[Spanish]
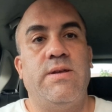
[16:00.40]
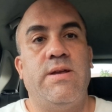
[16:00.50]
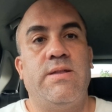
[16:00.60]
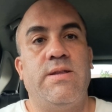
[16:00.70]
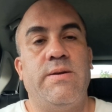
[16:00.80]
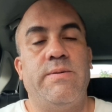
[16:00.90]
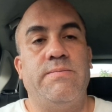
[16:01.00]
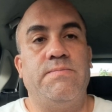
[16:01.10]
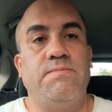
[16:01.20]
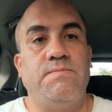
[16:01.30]
este,
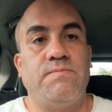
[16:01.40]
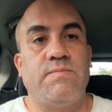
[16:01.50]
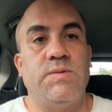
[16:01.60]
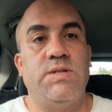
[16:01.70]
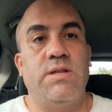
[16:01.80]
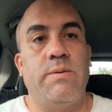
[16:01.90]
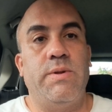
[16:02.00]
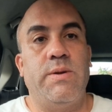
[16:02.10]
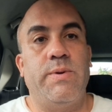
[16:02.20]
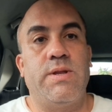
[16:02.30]

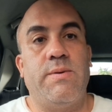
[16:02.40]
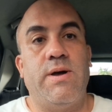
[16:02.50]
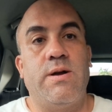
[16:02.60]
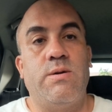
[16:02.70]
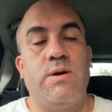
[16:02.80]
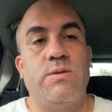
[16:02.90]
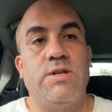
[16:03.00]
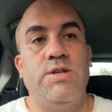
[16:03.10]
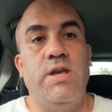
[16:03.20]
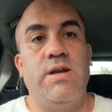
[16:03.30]
ciertamente pues trabajaba con las
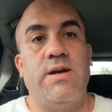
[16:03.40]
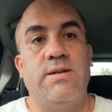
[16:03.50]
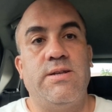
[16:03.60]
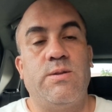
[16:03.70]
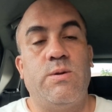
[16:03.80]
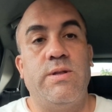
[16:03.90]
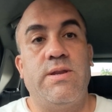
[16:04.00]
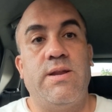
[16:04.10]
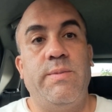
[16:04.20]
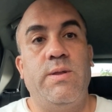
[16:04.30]
otras chicas, hacía todos los
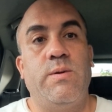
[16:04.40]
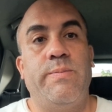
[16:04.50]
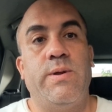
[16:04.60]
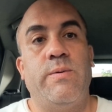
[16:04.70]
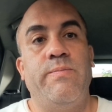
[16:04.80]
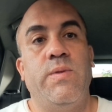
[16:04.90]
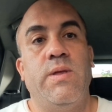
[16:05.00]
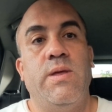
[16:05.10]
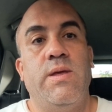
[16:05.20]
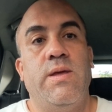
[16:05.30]
entrenamientos, pero
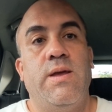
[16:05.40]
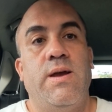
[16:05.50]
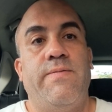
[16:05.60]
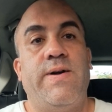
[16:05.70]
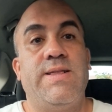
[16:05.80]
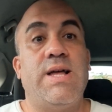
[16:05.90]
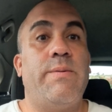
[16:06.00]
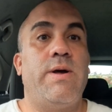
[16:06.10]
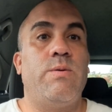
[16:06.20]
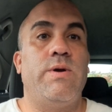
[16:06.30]

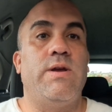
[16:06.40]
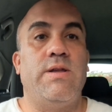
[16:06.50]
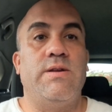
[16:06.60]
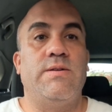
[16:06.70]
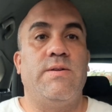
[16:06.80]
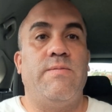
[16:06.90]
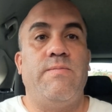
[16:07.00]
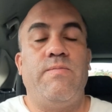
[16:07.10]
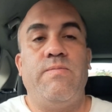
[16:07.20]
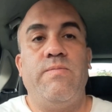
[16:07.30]
faltaba algo en ella.
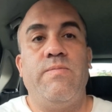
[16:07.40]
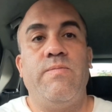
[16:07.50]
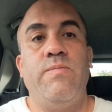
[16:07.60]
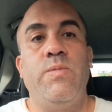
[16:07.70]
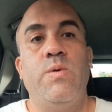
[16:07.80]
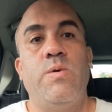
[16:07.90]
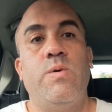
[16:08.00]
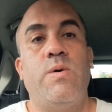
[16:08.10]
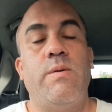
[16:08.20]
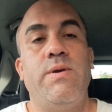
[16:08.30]

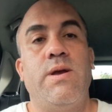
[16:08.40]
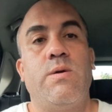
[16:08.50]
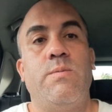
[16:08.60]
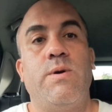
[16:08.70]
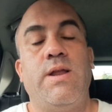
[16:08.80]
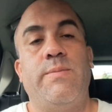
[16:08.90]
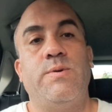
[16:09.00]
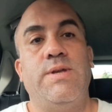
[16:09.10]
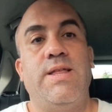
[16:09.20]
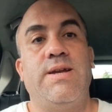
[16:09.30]
No había como que la
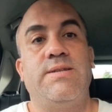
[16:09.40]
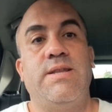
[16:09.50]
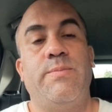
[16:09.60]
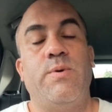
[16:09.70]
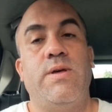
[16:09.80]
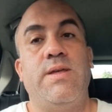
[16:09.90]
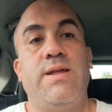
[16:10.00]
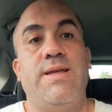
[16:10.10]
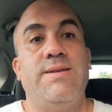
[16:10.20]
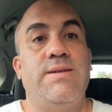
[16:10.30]
posibilidad de que se le
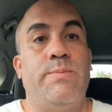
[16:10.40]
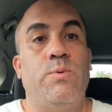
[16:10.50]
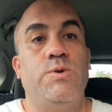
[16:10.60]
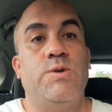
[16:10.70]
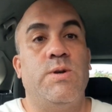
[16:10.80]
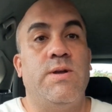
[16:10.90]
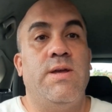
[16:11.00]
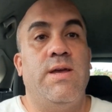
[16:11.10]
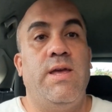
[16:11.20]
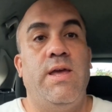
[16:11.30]
pudiera dar ese push
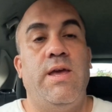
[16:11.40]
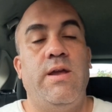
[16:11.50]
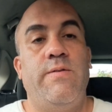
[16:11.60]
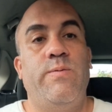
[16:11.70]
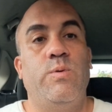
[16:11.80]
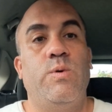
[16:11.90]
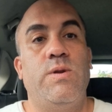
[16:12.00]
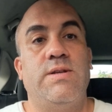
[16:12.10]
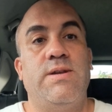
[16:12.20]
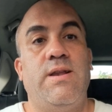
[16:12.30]
en el
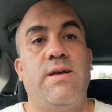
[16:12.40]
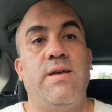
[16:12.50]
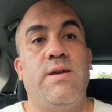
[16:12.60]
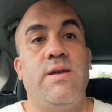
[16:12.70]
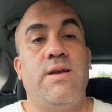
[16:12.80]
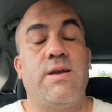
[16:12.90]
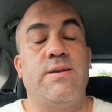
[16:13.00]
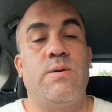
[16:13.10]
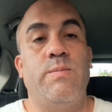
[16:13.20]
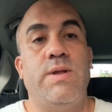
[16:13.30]
futuro y hacerla y, que
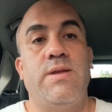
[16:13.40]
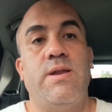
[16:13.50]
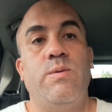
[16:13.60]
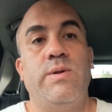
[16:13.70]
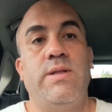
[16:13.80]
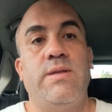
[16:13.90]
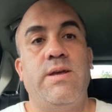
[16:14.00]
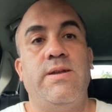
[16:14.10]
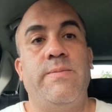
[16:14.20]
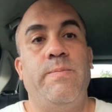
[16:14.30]
se convirtiera en una estrella.